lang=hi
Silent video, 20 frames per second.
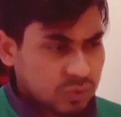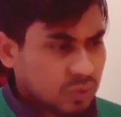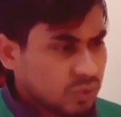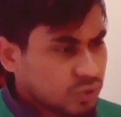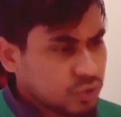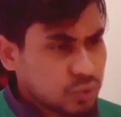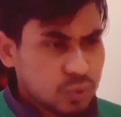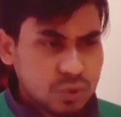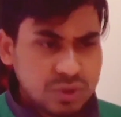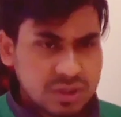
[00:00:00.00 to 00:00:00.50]

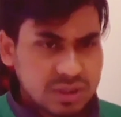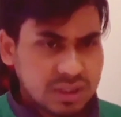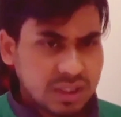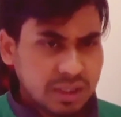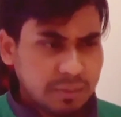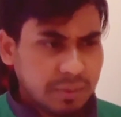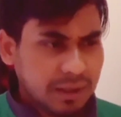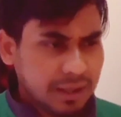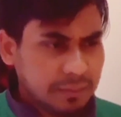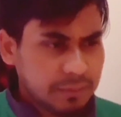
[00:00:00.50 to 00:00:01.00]
तो शूज़
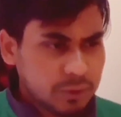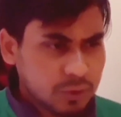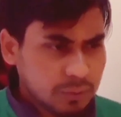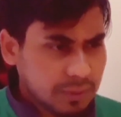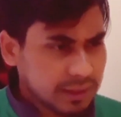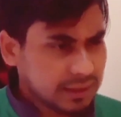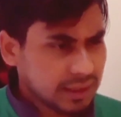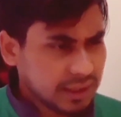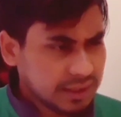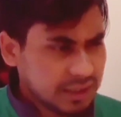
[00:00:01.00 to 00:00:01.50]
के बारे में
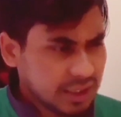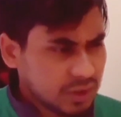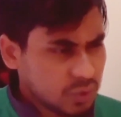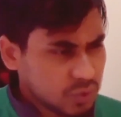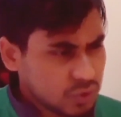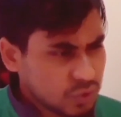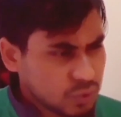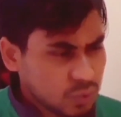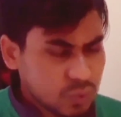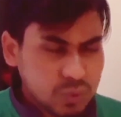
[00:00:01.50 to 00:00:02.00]
तो बता दिए
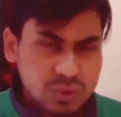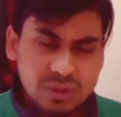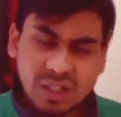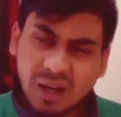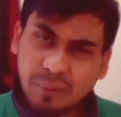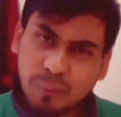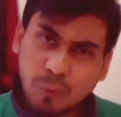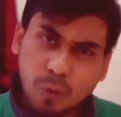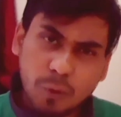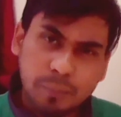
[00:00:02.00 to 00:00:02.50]
तो
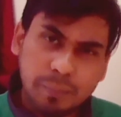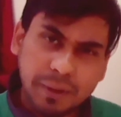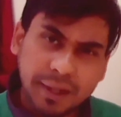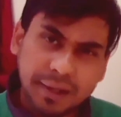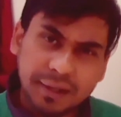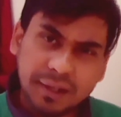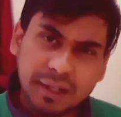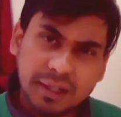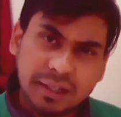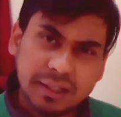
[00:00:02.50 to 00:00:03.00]
शूज़ आपको
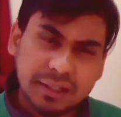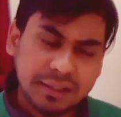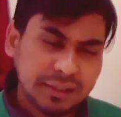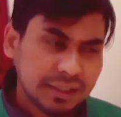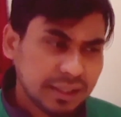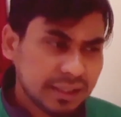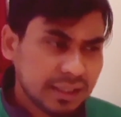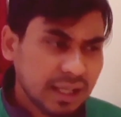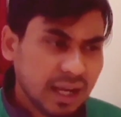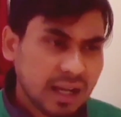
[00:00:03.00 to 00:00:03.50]
पहनने के
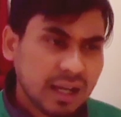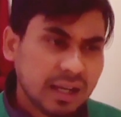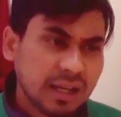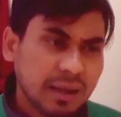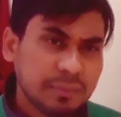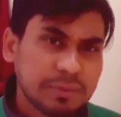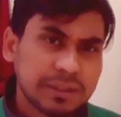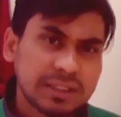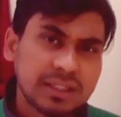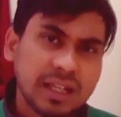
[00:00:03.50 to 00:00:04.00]
लिए क्या
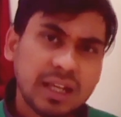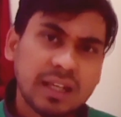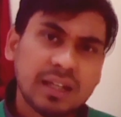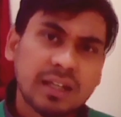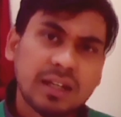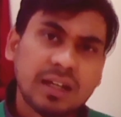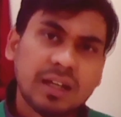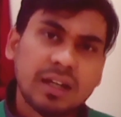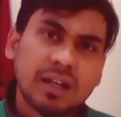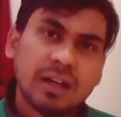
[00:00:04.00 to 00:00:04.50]
करना पड़ता
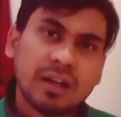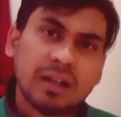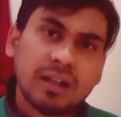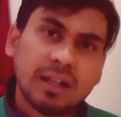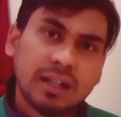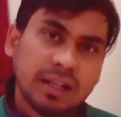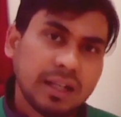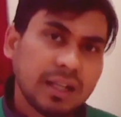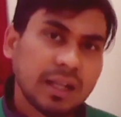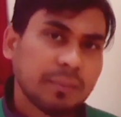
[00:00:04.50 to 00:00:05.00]
है
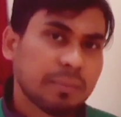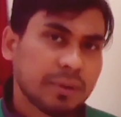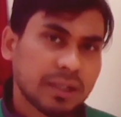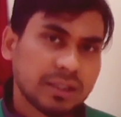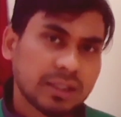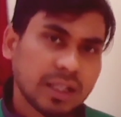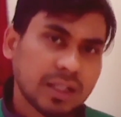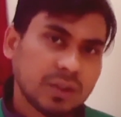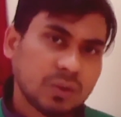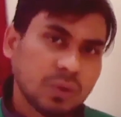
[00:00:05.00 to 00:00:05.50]
लेना
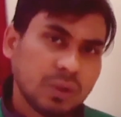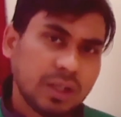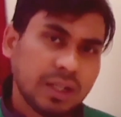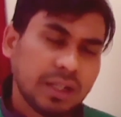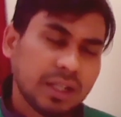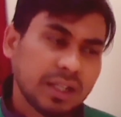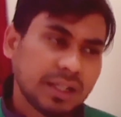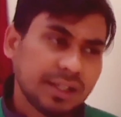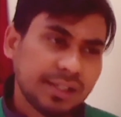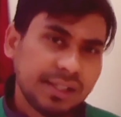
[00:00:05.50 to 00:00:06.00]
पड़ता है तो
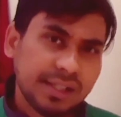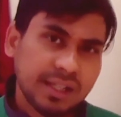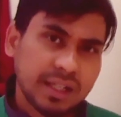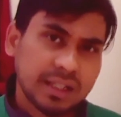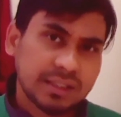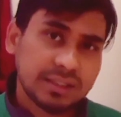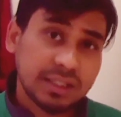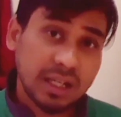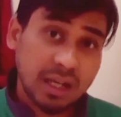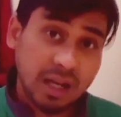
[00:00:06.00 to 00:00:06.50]
लेने के
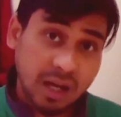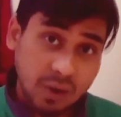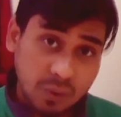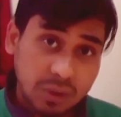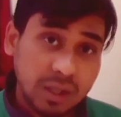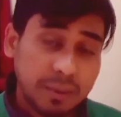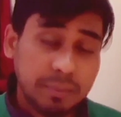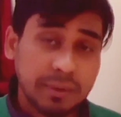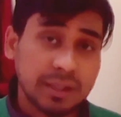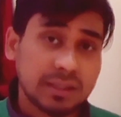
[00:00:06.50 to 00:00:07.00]
लिए जगह
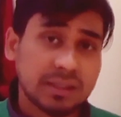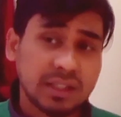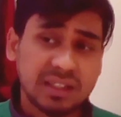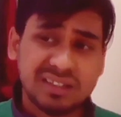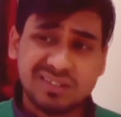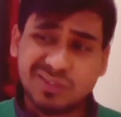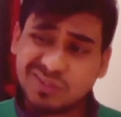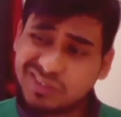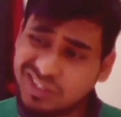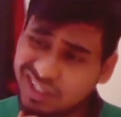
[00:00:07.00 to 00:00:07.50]
होना पड़ता
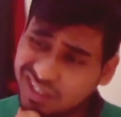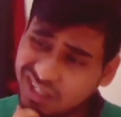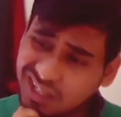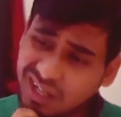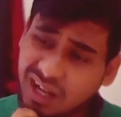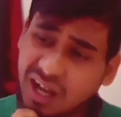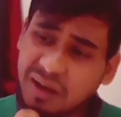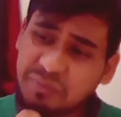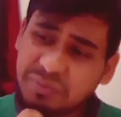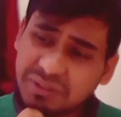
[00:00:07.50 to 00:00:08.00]
है तो जगह
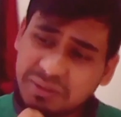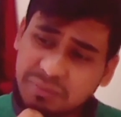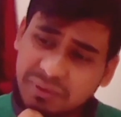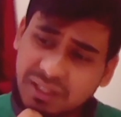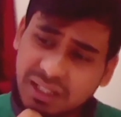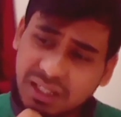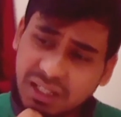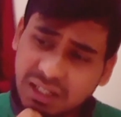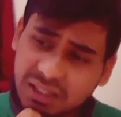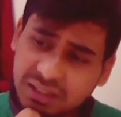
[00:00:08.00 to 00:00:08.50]
कहाँ पर
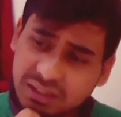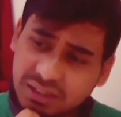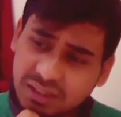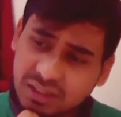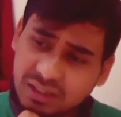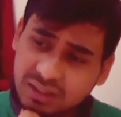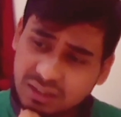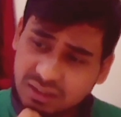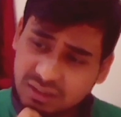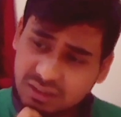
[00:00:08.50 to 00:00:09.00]
पड़ेगा
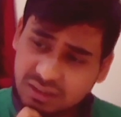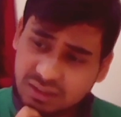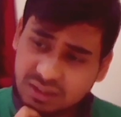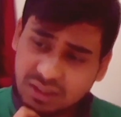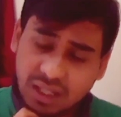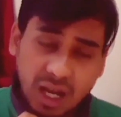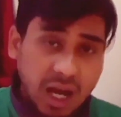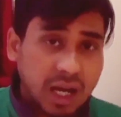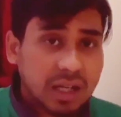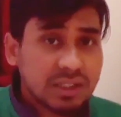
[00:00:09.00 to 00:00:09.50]

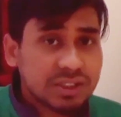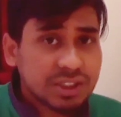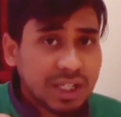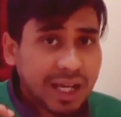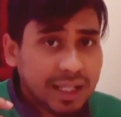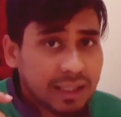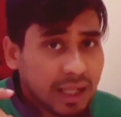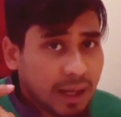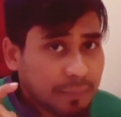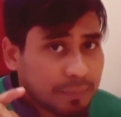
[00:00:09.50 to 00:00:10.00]
अगर
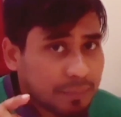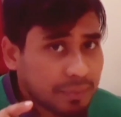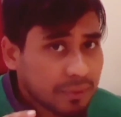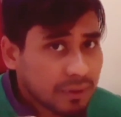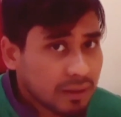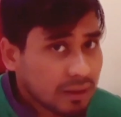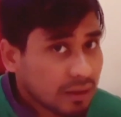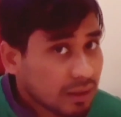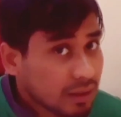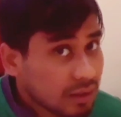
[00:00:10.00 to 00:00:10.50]
शायद आप
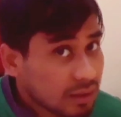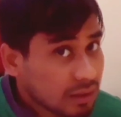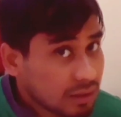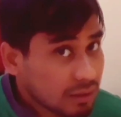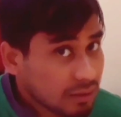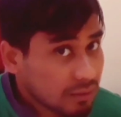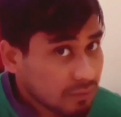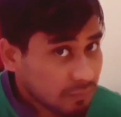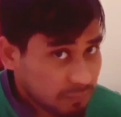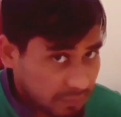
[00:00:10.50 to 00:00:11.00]

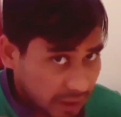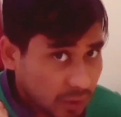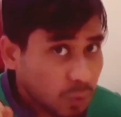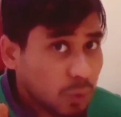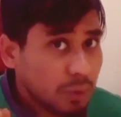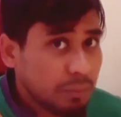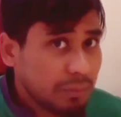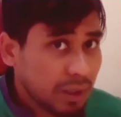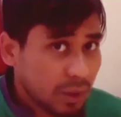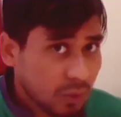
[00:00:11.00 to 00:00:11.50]

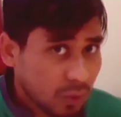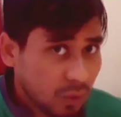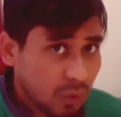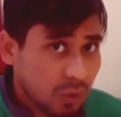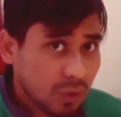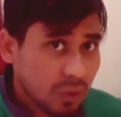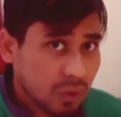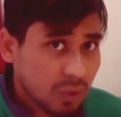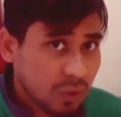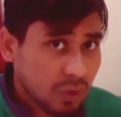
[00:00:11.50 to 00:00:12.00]
बेंगलुरु में हो
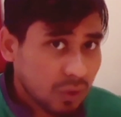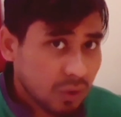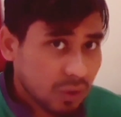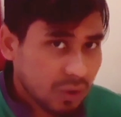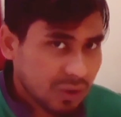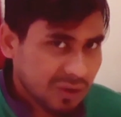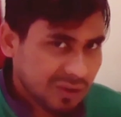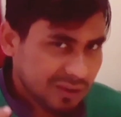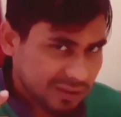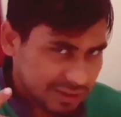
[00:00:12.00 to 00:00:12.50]

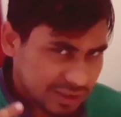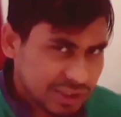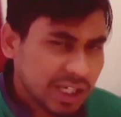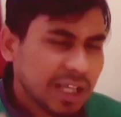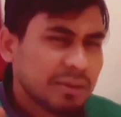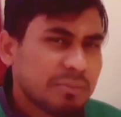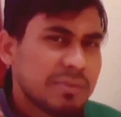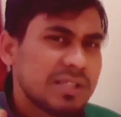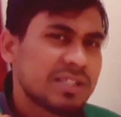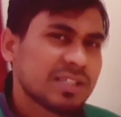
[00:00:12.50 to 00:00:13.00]

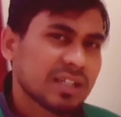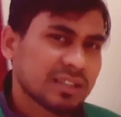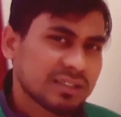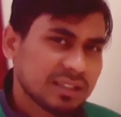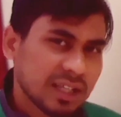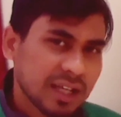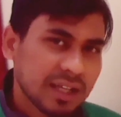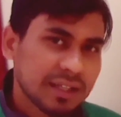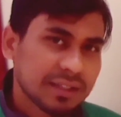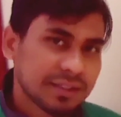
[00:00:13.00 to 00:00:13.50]
शायद मिल
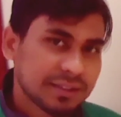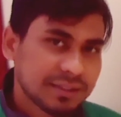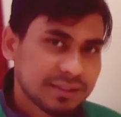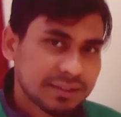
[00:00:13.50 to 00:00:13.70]
सकता है